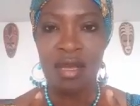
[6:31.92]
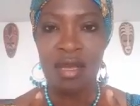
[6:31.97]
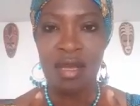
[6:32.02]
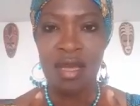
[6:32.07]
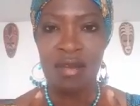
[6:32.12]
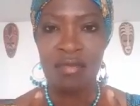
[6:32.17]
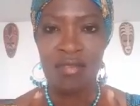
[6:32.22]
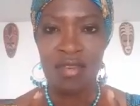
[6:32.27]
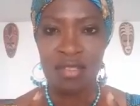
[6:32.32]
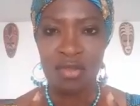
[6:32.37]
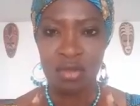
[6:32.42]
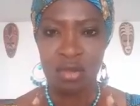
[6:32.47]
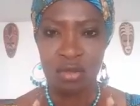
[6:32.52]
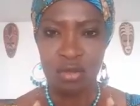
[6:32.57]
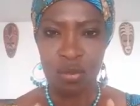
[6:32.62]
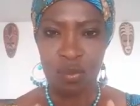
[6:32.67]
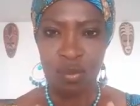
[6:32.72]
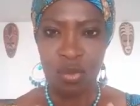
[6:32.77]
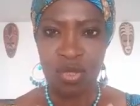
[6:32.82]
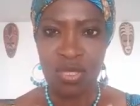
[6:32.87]
Avant de
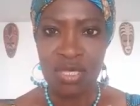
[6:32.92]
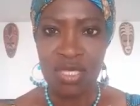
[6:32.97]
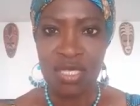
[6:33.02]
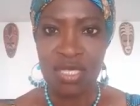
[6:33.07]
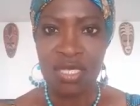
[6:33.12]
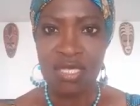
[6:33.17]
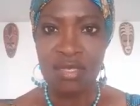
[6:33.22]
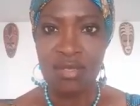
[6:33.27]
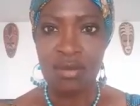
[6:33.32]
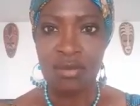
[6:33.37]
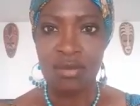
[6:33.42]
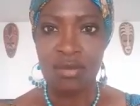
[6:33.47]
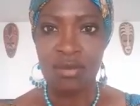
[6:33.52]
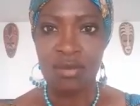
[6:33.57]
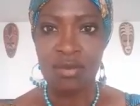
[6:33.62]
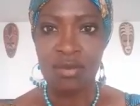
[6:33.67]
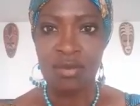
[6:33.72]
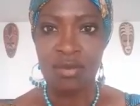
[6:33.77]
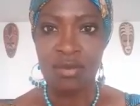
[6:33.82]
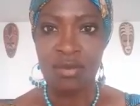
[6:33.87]
se poser des questions,
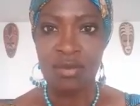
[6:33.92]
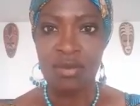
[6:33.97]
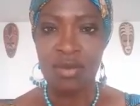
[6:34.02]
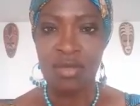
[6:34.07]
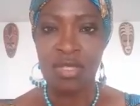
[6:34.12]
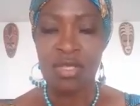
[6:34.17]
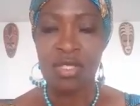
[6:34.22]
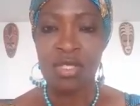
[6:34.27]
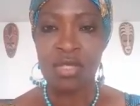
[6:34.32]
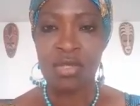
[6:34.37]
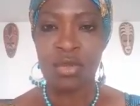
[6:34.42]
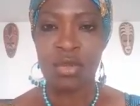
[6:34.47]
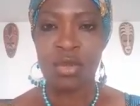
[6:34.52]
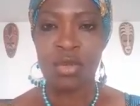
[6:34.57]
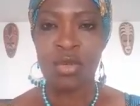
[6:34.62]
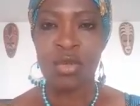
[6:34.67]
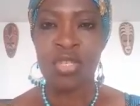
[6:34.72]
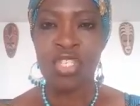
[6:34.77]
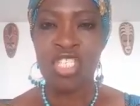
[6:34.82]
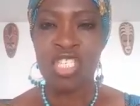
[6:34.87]
ils ont
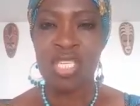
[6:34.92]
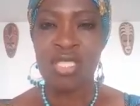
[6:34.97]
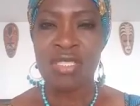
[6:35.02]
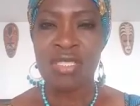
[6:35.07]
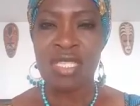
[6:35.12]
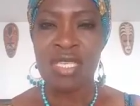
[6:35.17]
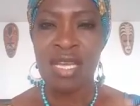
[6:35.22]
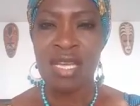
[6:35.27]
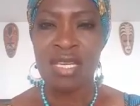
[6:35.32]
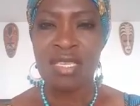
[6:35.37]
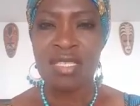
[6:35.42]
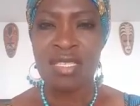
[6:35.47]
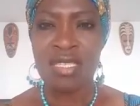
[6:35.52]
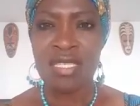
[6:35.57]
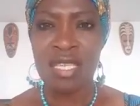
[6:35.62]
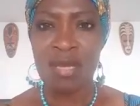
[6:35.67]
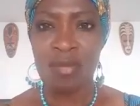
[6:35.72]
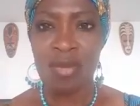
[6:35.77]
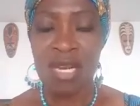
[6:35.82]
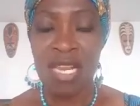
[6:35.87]
rechanté
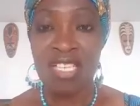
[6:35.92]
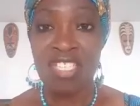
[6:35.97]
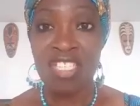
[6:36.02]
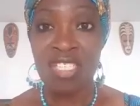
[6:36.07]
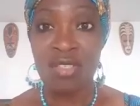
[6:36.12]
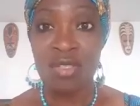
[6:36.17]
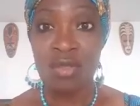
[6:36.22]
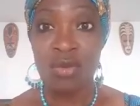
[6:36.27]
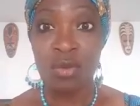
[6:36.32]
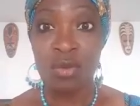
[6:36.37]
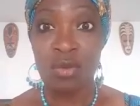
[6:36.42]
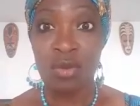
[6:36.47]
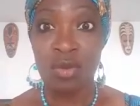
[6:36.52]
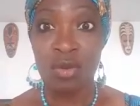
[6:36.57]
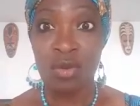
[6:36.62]
ensemble la chanson.